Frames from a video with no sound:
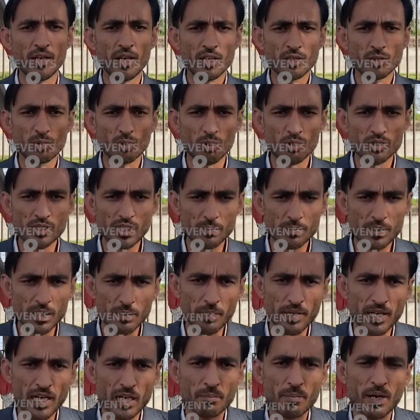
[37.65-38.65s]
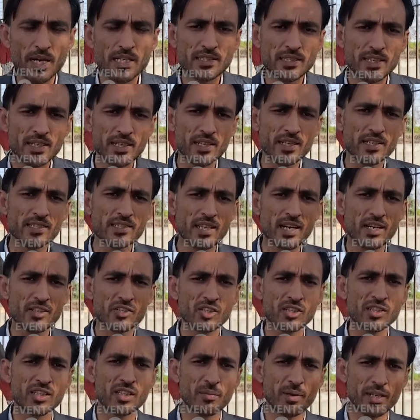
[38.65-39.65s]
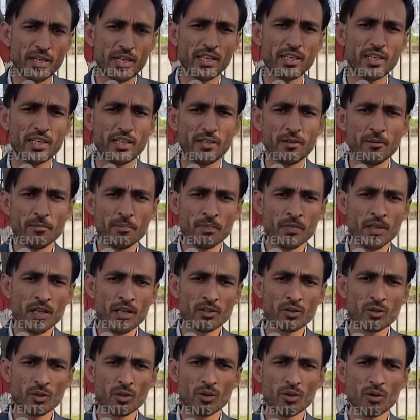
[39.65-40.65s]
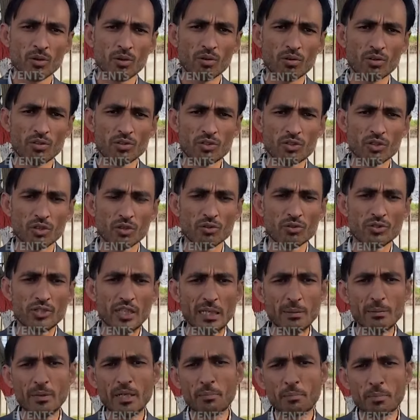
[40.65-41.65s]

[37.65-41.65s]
तो सबसे पहले हम बात करेंगे सिलेक्शन कमेटी की तो जो चेयरमैन